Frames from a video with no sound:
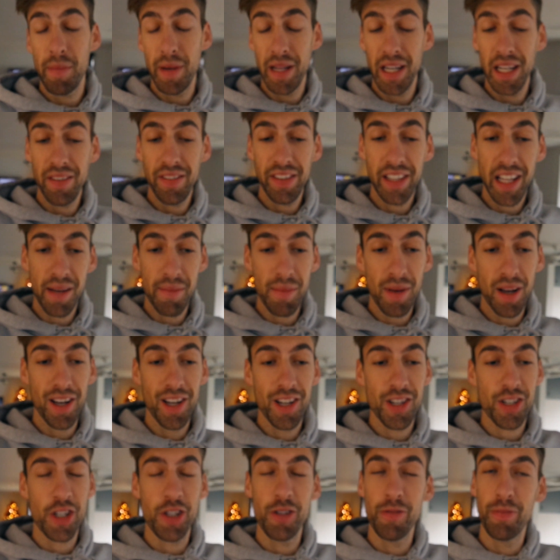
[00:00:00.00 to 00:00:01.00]
que bien
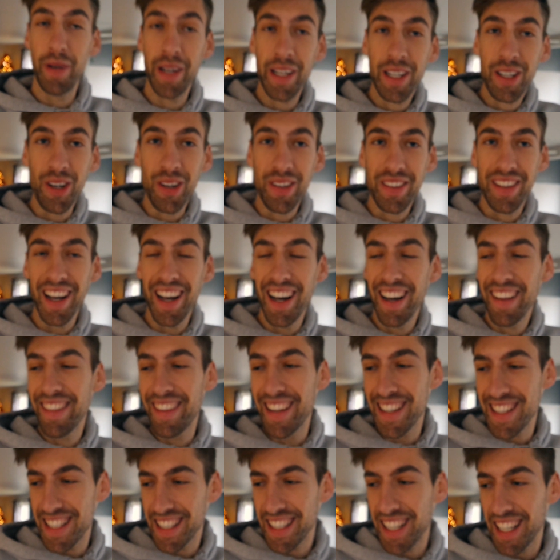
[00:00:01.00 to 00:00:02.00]
évidemment, je suis bien content
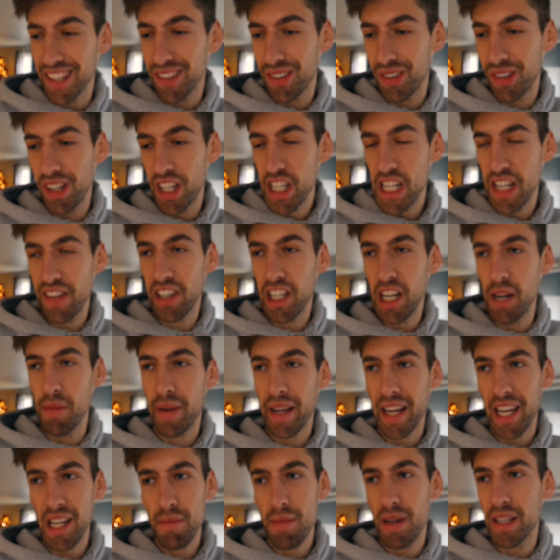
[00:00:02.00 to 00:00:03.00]
de ce cadeau-là. J'avais comme
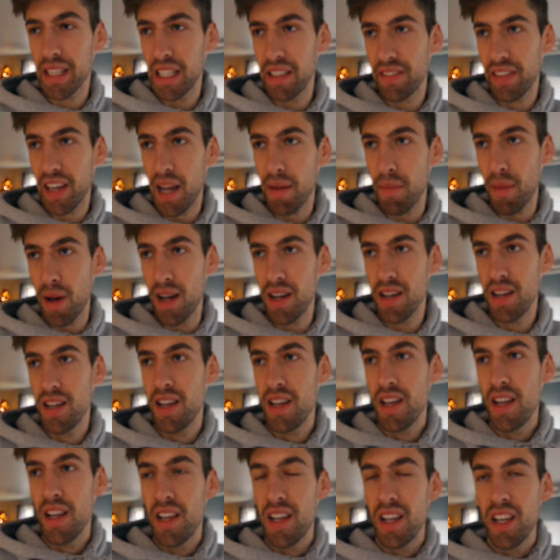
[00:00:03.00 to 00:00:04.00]
rien demandé vraiment.
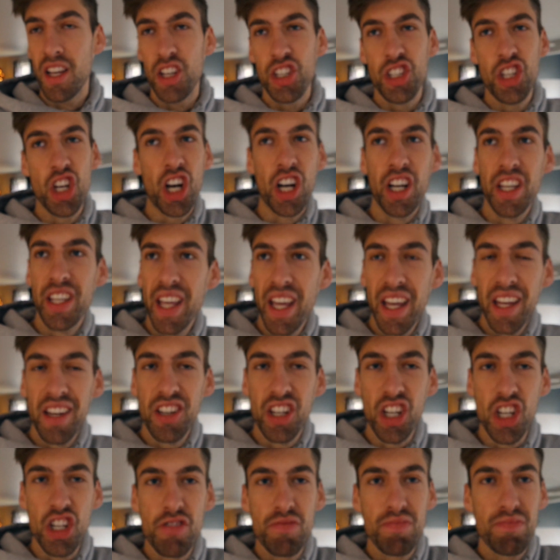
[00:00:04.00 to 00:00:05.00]
Il y a rien
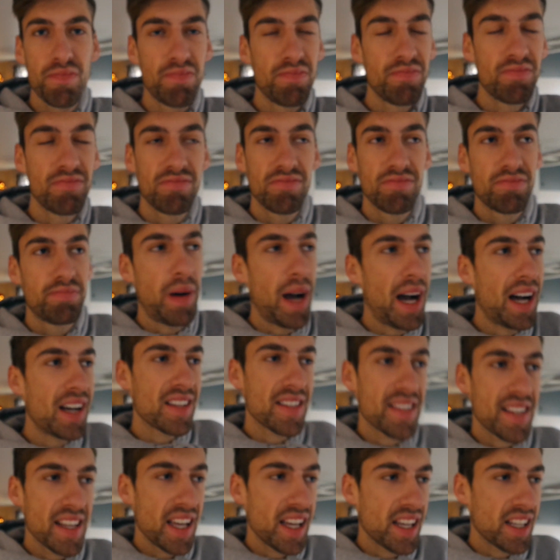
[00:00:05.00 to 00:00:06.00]
que je
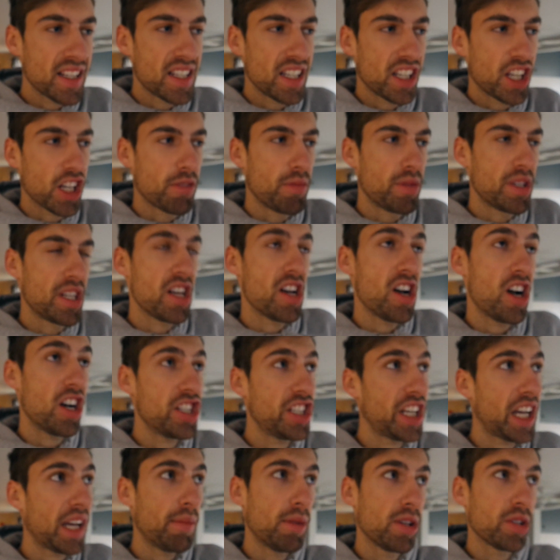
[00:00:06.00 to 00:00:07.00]
pensais, tu sais, que je me disais, oh,
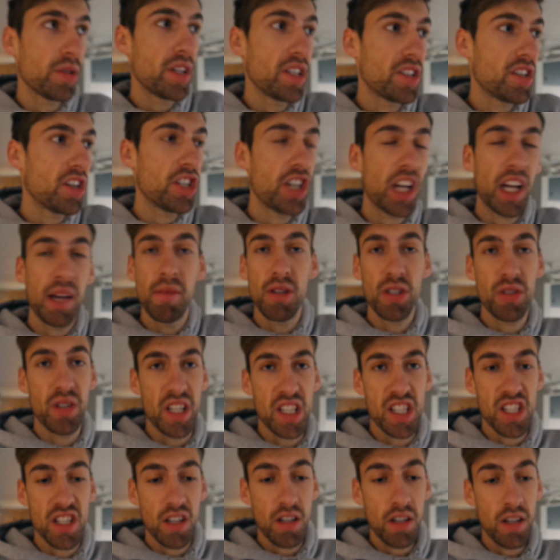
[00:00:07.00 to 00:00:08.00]
j'aurais besoin de ça, j'aurais besoin
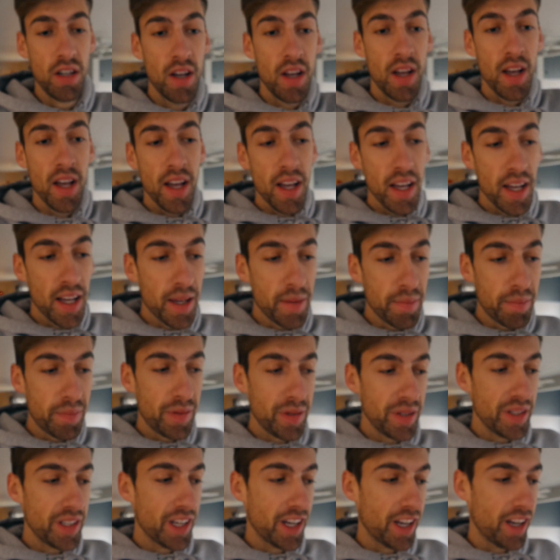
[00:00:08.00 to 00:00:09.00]
de ça.
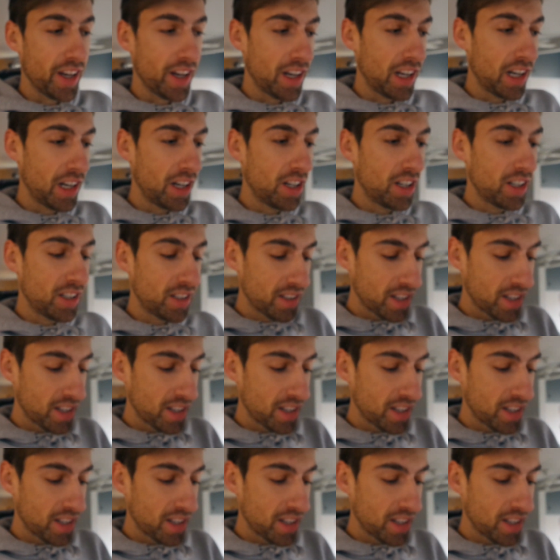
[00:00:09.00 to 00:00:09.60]
Puis euh, là,